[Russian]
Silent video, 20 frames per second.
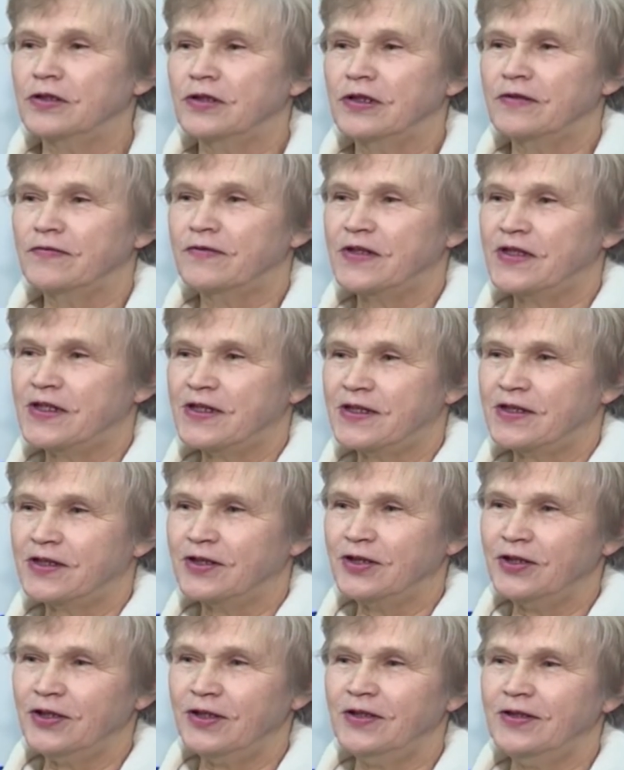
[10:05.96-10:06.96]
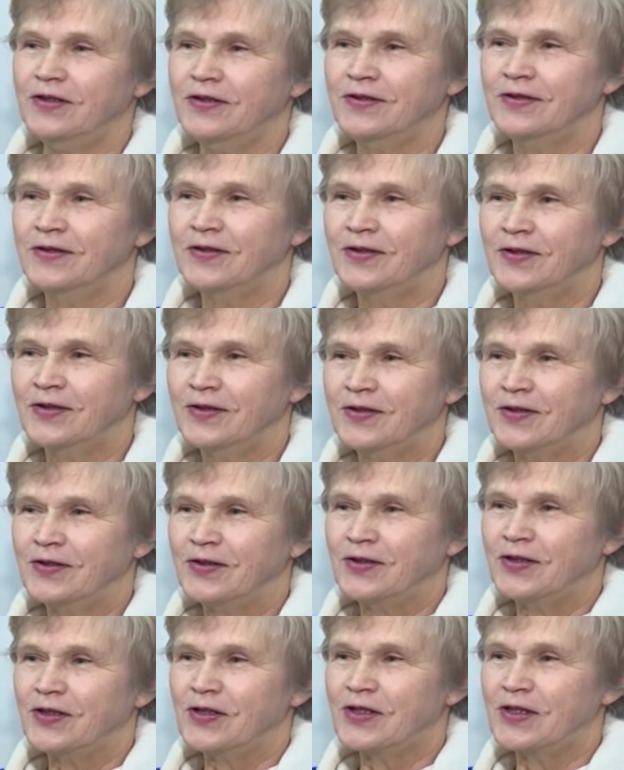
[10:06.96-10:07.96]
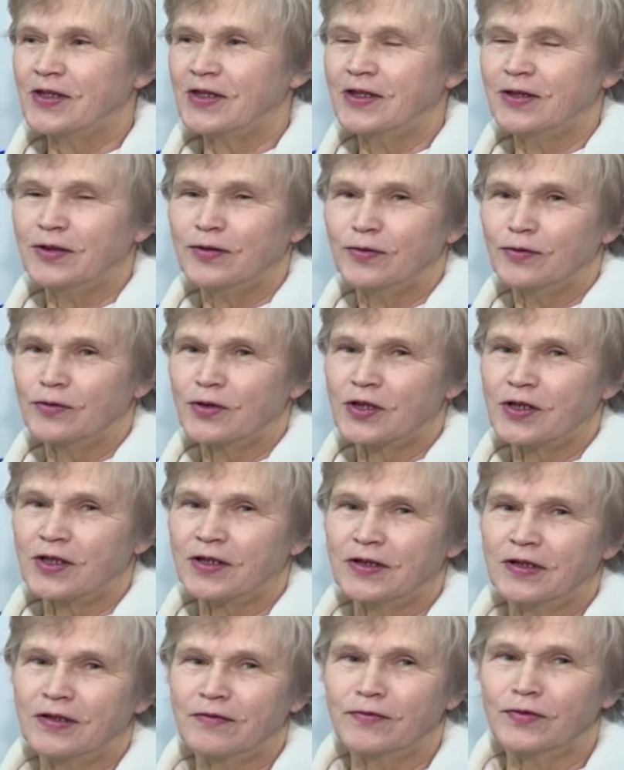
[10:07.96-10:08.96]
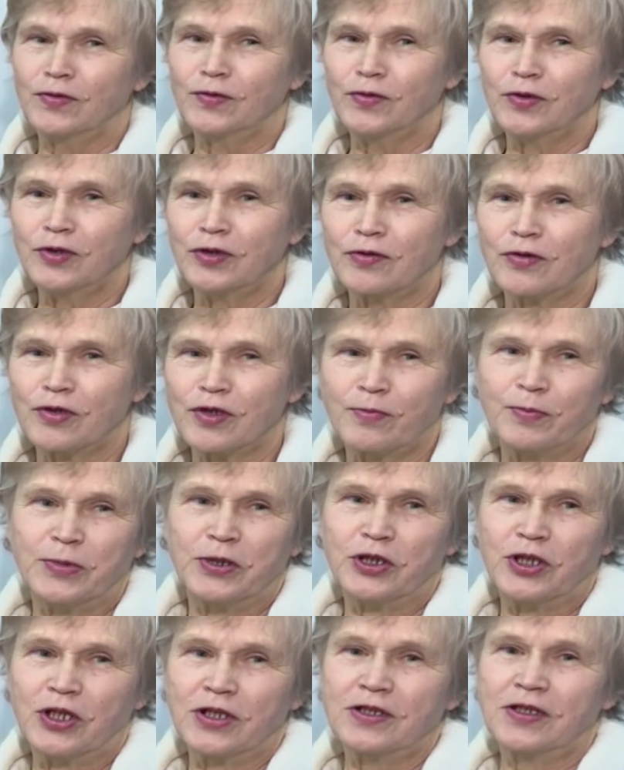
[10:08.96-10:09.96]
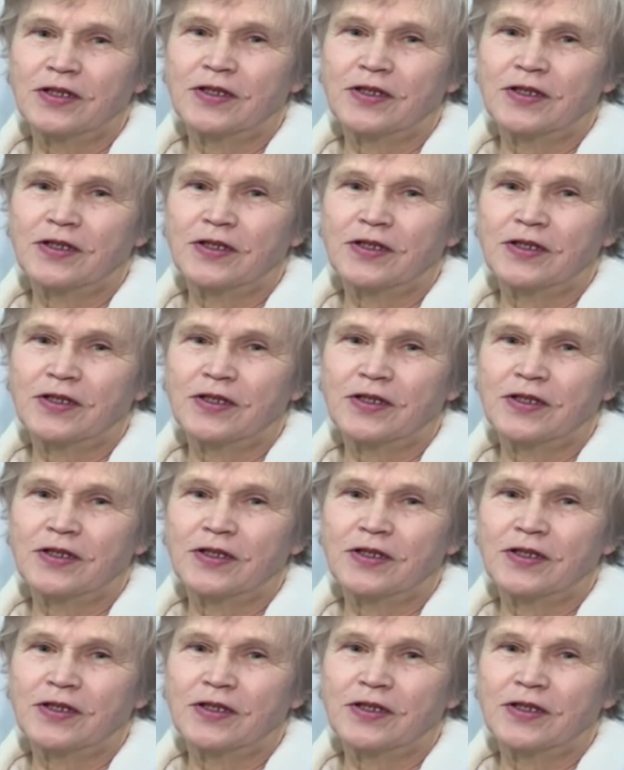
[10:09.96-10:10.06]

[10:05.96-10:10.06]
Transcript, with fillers: новостей, сдается давно и Роспечать